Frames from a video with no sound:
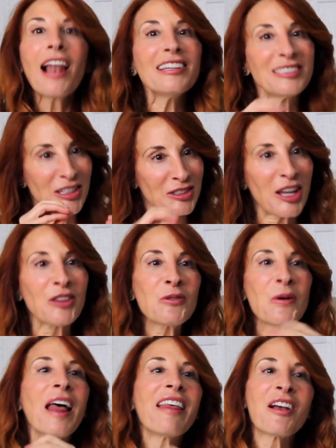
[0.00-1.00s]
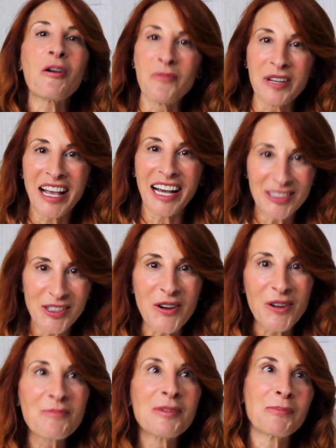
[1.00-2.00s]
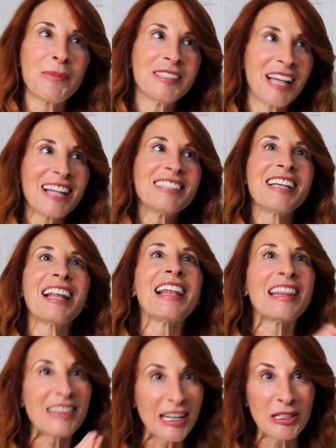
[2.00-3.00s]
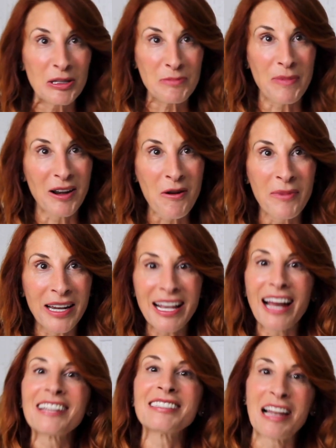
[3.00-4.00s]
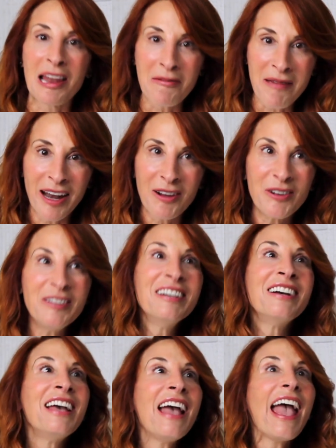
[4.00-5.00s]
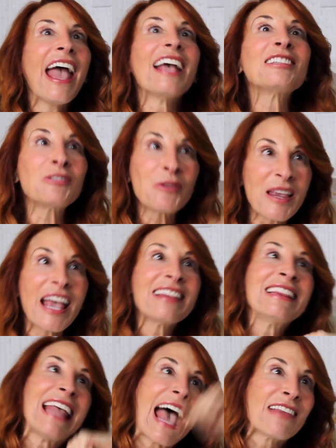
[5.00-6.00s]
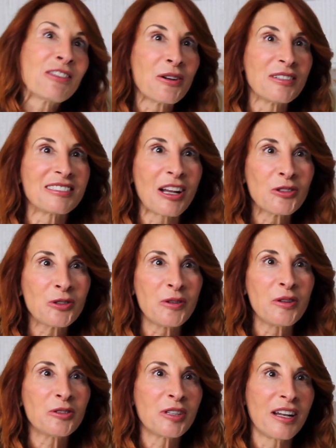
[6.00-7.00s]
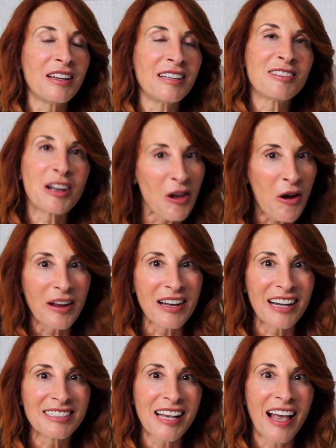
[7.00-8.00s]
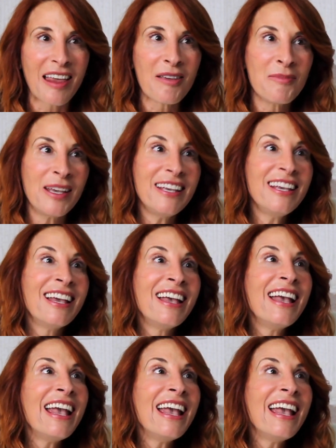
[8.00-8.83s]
la licenciatura de comunicación, me especialicé en letras hispanoamericanas en la Ibero. Estudié teatro en Estados Unidos en Interlochen Arts Academy